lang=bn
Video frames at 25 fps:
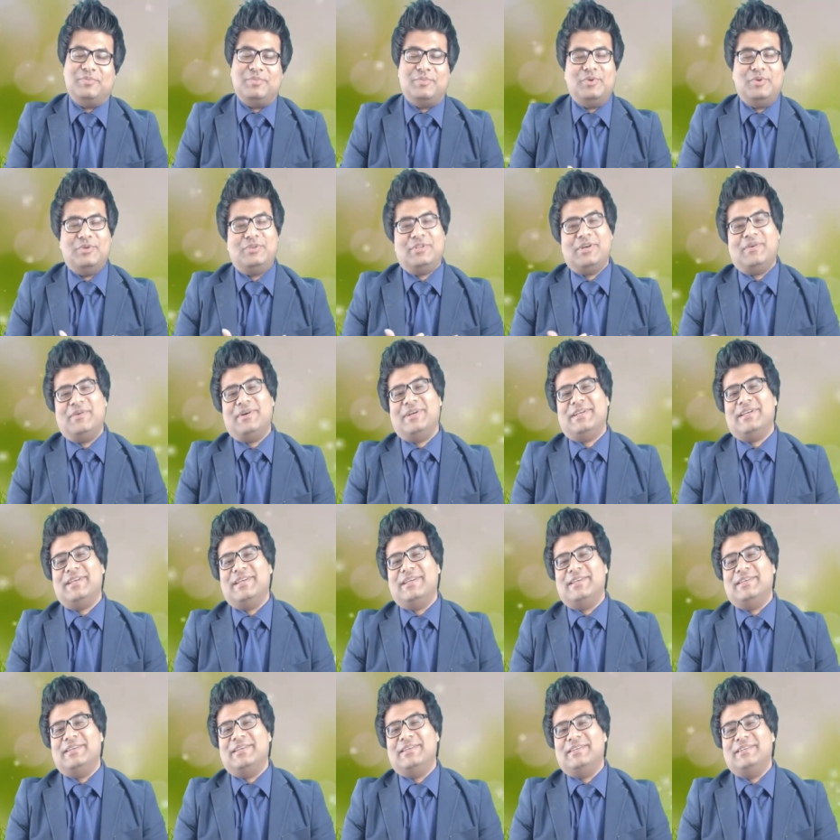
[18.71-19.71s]
বলতো আমাকে
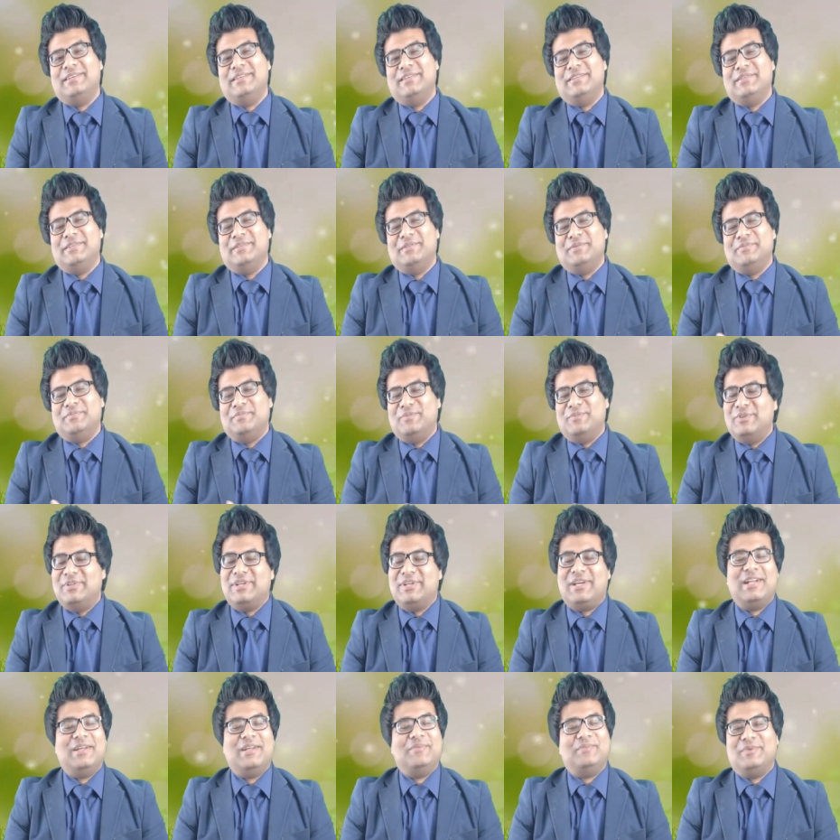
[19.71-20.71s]
মন
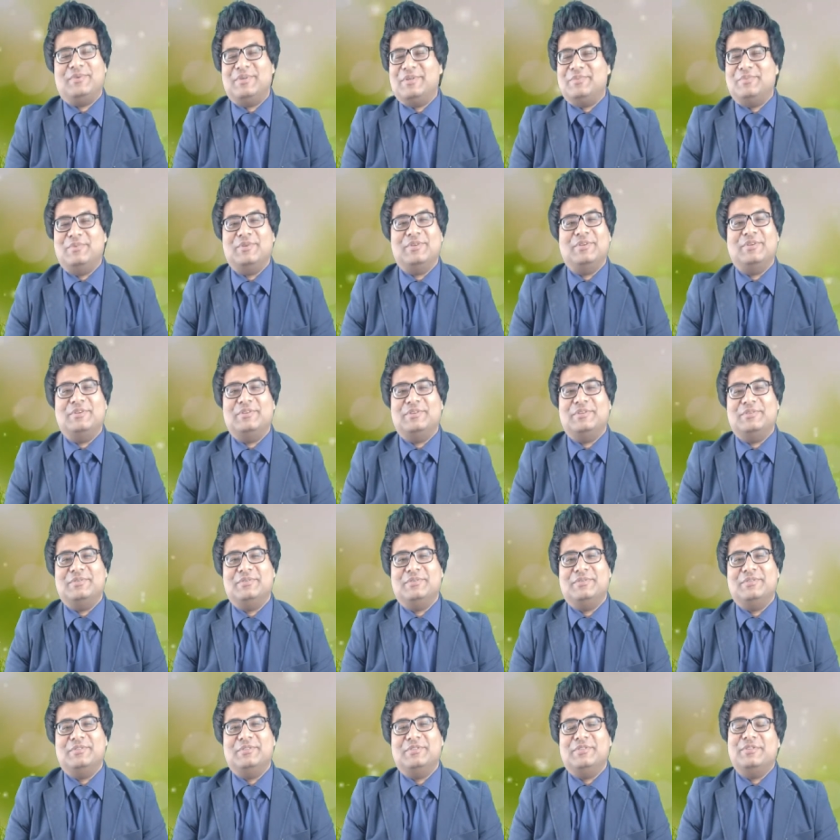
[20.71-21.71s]
খারাপ করে বলল
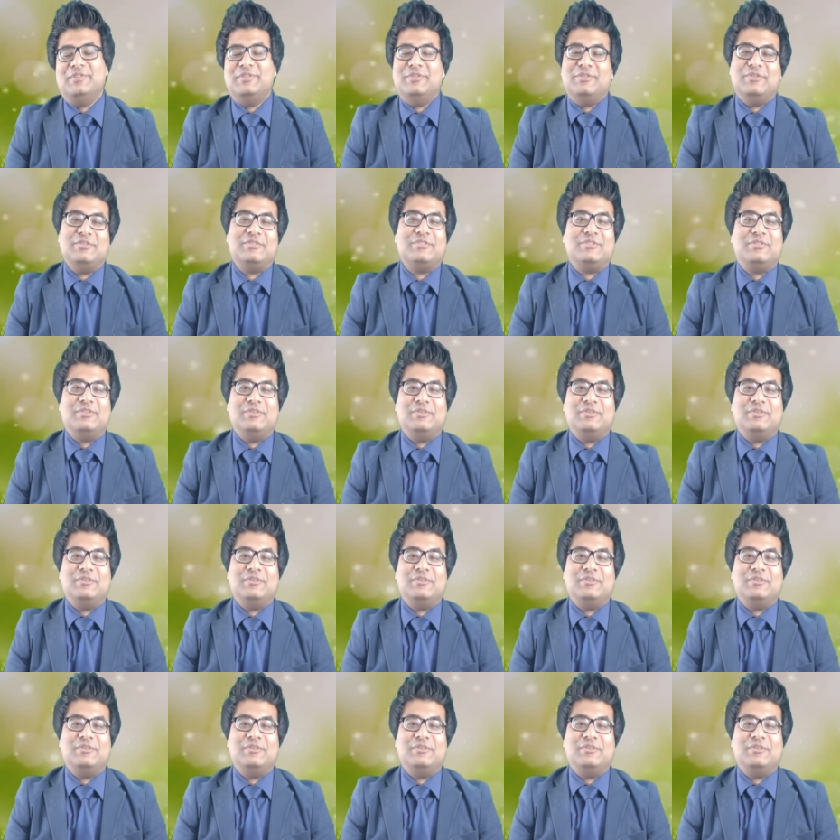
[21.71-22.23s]
দোস্ত